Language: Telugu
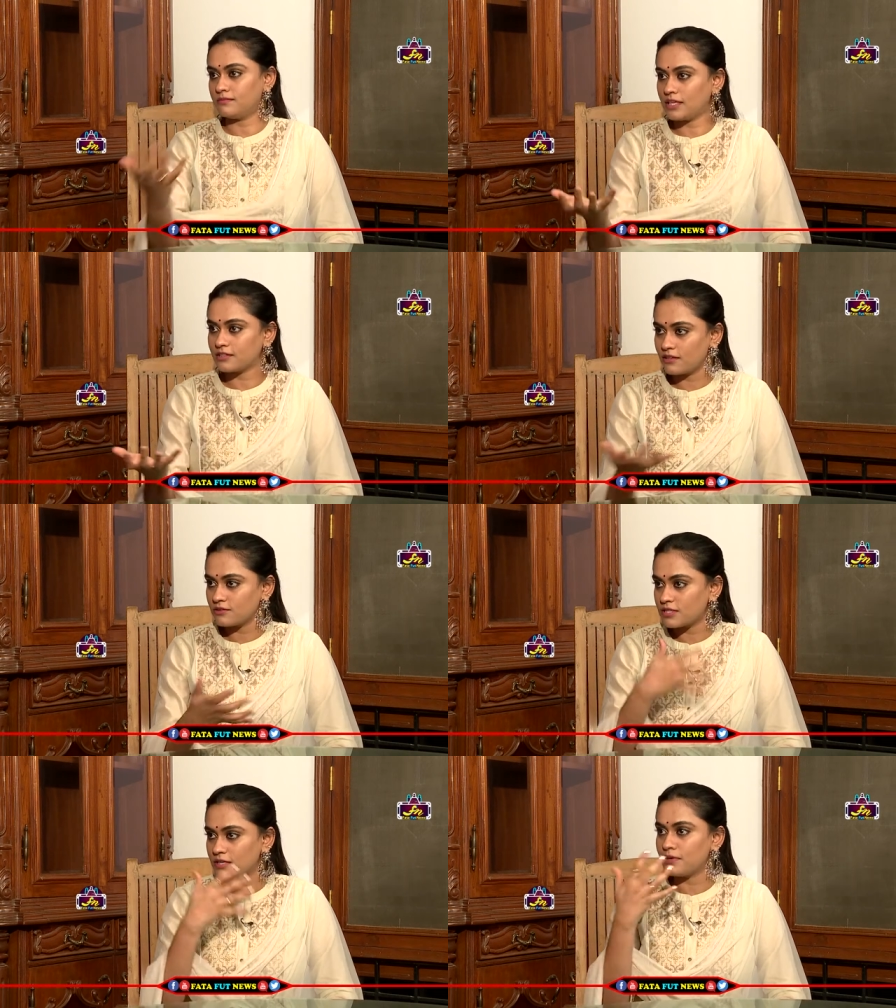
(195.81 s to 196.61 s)
మన
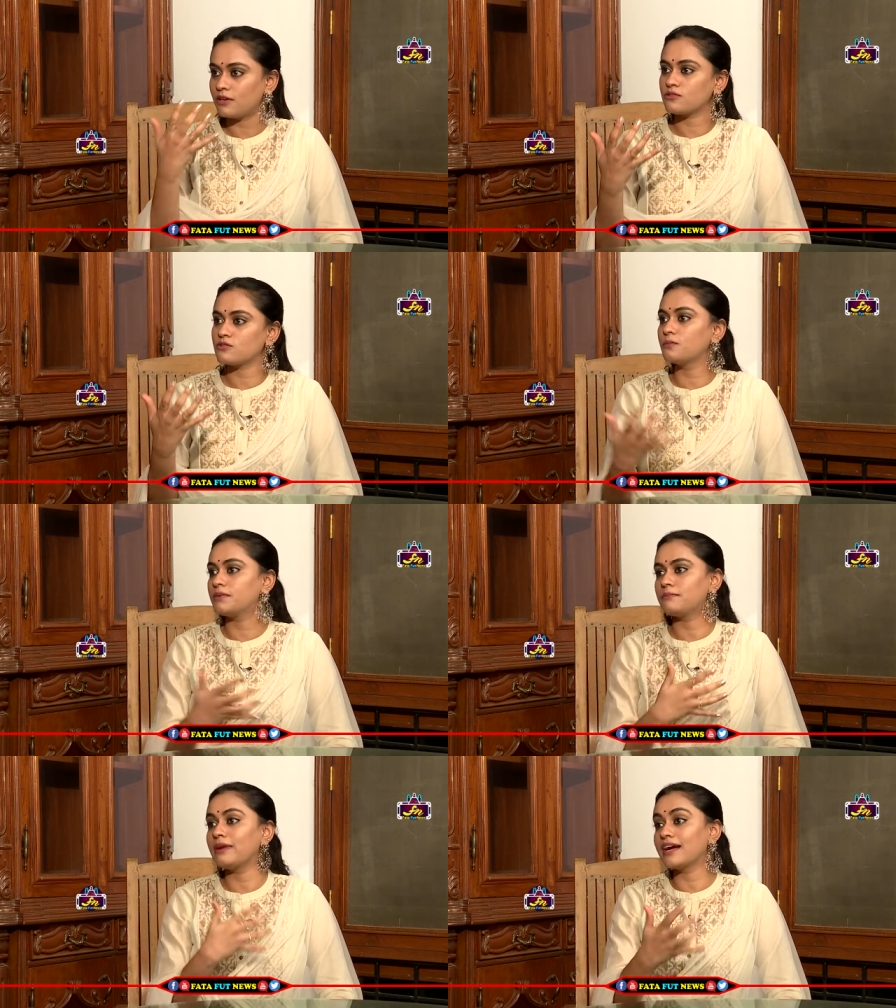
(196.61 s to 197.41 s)
తెలుగు సినిమాలో
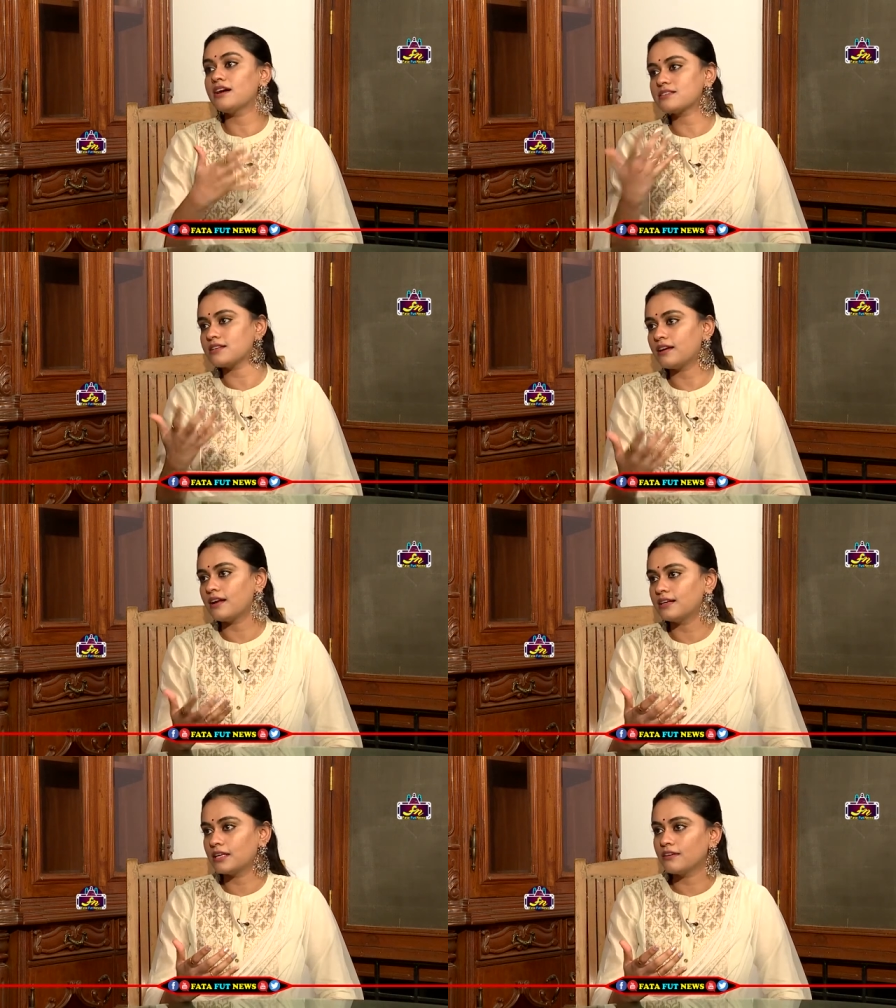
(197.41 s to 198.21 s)
సూపర్ మెగాస్టార్
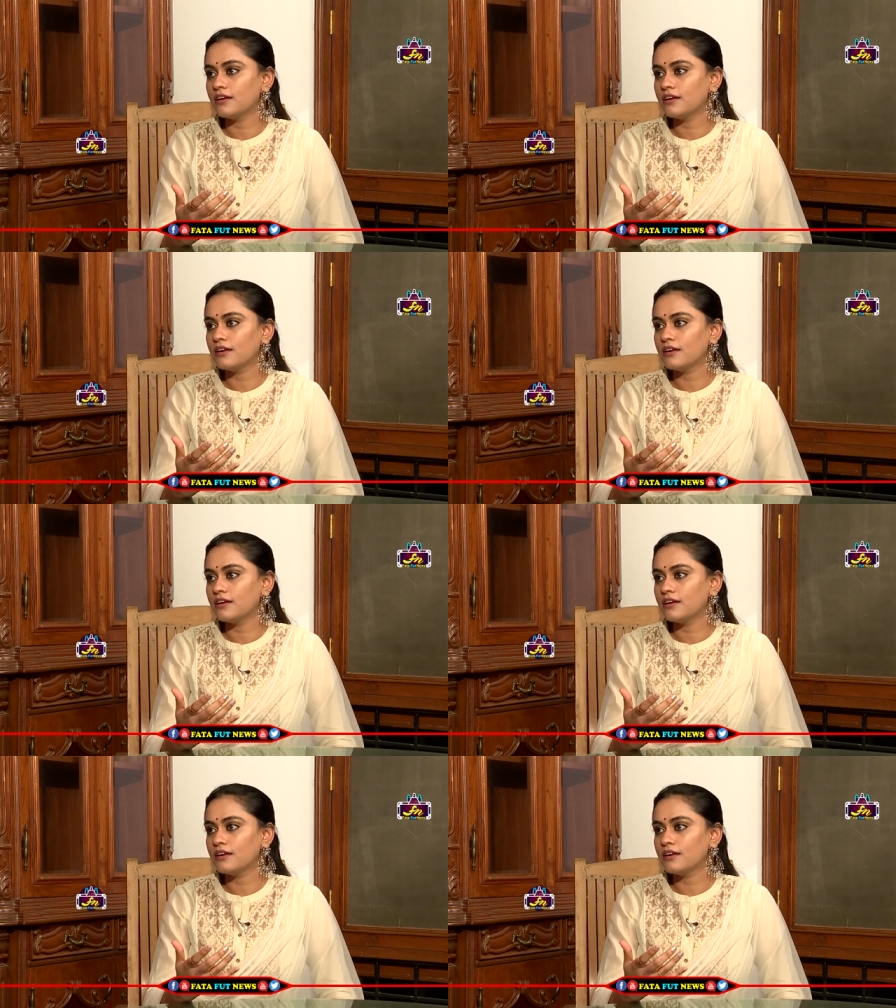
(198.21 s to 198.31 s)
లాంటి